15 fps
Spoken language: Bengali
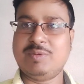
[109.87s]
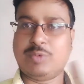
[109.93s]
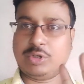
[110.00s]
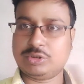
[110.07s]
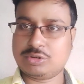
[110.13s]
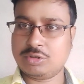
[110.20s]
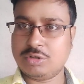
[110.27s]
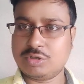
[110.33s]
আমি
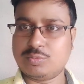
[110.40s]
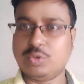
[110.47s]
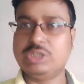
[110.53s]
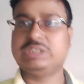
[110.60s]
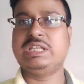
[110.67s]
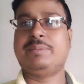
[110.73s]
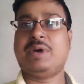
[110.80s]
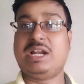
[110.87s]
ভদ্রলোক
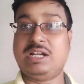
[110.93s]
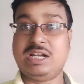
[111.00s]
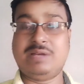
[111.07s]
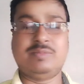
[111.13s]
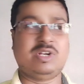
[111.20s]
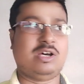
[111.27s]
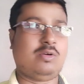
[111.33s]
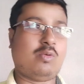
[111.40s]
বলতে
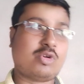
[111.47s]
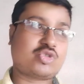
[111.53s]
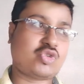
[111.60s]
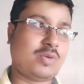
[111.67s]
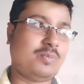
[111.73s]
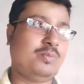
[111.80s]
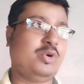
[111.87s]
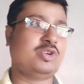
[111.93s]
পারলাম না
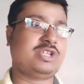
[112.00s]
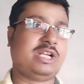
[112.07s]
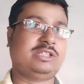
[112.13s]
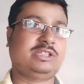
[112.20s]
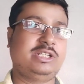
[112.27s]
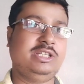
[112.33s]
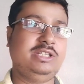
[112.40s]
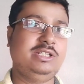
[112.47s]
অসভ্য
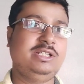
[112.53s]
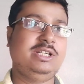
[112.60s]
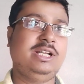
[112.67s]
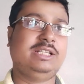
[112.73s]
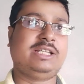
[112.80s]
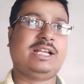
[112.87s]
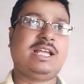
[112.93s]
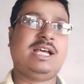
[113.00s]
যাত্রী
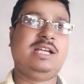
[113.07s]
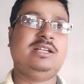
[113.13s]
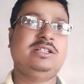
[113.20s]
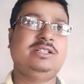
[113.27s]
তারা